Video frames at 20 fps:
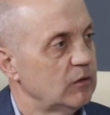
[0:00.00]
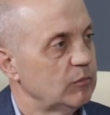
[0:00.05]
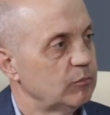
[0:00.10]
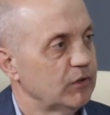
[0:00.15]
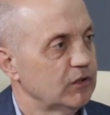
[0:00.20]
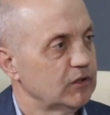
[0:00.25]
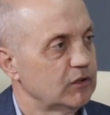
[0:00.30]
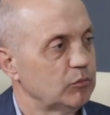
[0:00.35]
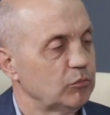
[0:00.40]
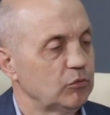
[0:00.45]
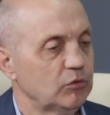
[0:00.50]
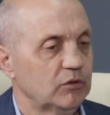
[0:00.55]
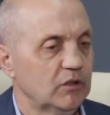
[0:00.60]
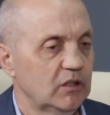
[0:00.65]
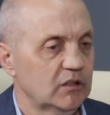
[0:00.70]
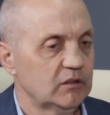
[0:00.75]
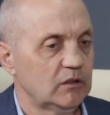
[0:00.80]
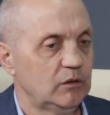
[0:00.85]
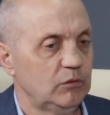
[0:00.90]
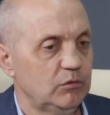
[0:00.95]
Поэтому
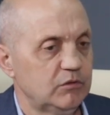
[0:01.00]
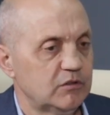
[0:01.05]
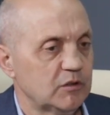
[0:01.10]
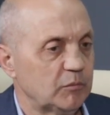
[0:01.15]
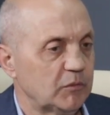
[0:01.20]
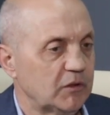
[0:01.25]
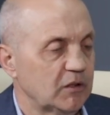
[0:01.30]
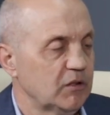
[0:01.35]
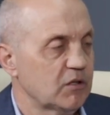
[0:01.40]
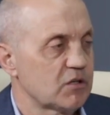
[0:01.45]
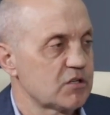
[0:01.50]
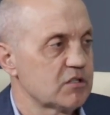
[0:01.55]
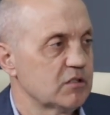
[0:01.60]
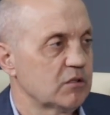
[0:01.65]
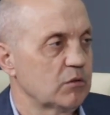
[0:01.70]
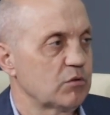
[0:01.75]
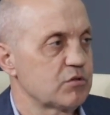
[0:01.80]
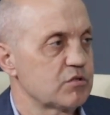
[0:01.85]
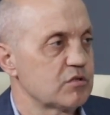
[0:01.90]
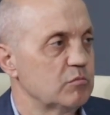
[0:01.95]
надо людям,
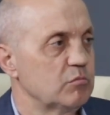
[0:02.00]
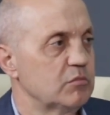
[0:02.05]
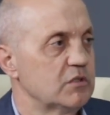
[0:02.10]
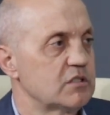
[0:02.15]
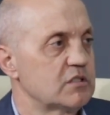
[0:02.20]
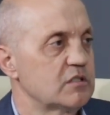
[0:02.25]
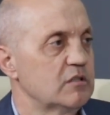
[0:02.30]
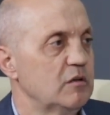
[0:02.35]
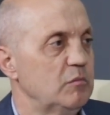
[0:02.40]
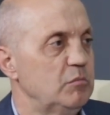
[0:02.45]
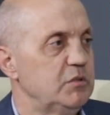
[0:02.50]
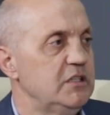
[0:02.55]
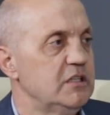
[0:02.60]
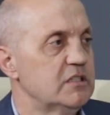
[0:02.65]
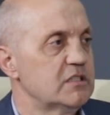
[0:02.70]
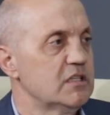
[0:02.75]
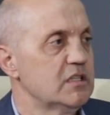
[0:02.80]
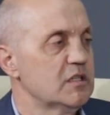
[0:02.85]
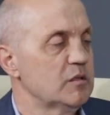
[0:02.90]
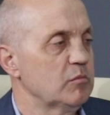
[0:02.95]
конечно, очень быть
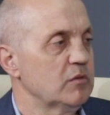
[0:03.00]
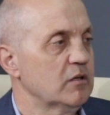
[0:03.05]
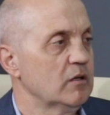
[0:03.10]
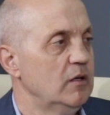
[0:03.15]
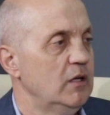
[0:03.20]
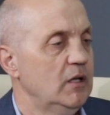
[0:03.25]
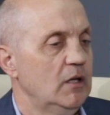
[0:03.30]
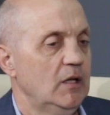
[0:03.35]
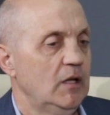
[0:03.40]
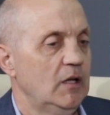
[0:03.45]
бдительными,